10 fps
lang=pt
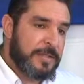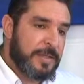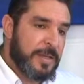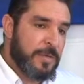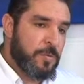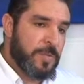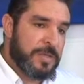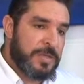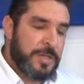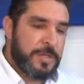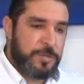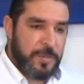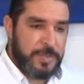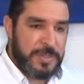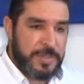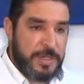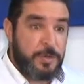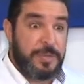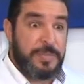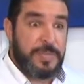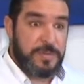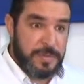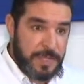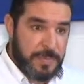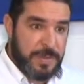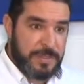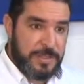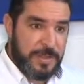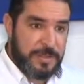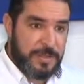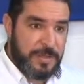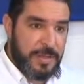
que tem um paciente, dois pacientes ou até mesmo seis pacientes.